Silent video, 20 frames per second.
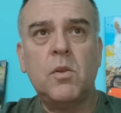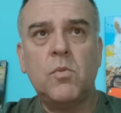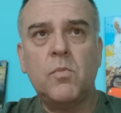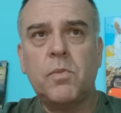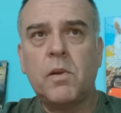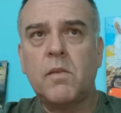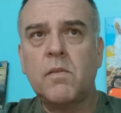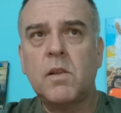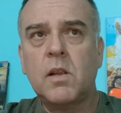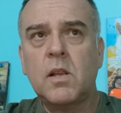ну,
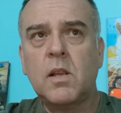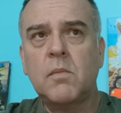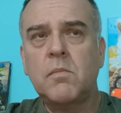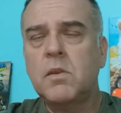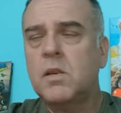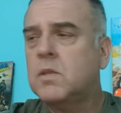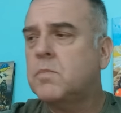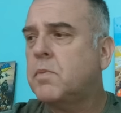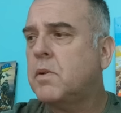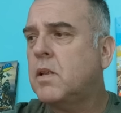правда, там
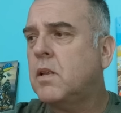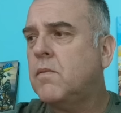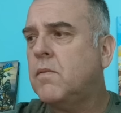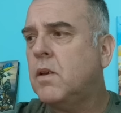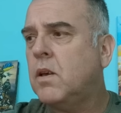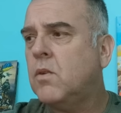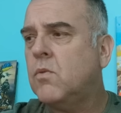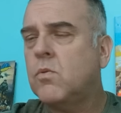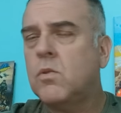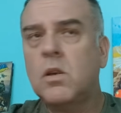есть
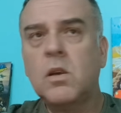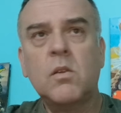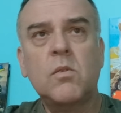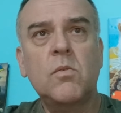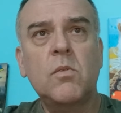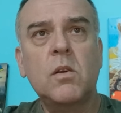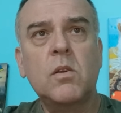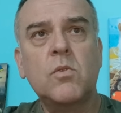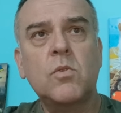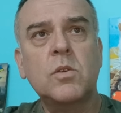поновее у них,
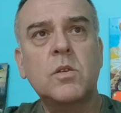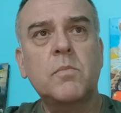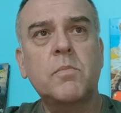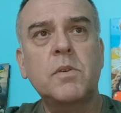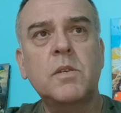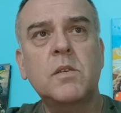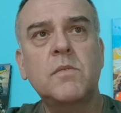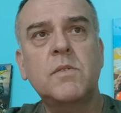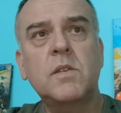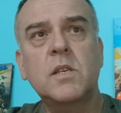но их тоже
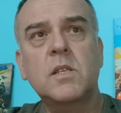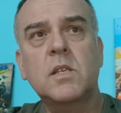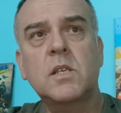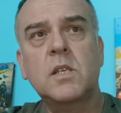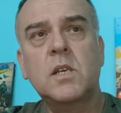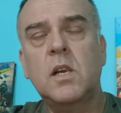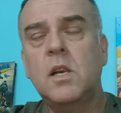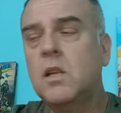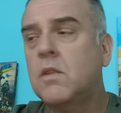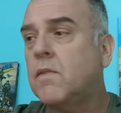почти все сожгли.